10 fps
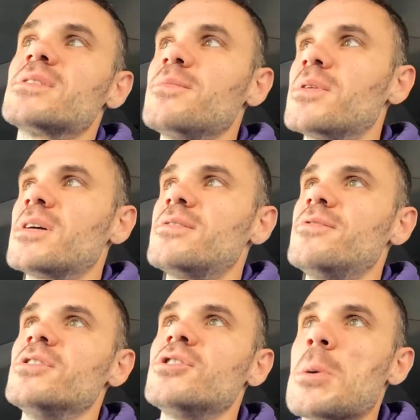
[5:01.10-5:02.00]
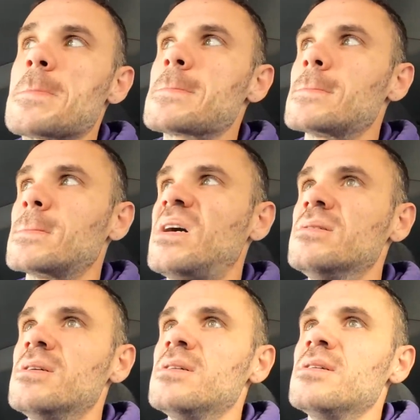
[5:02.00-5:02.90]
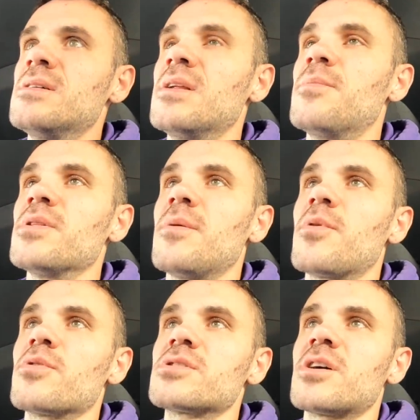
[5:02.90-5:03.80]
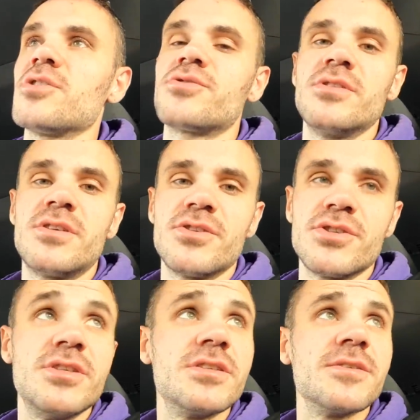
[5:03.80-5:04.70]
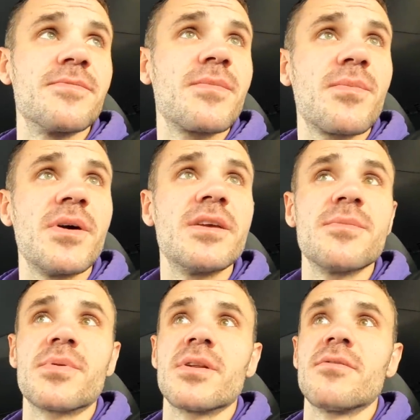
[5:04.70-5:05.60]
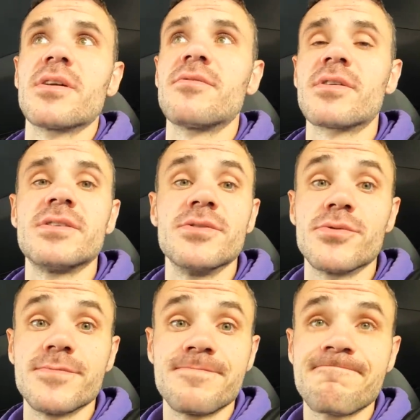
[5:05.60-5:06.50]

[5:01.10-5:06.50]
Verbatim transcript: собирать вещи. Либо наоборот скажут, идите, ждите, поедем продлевать квартиру.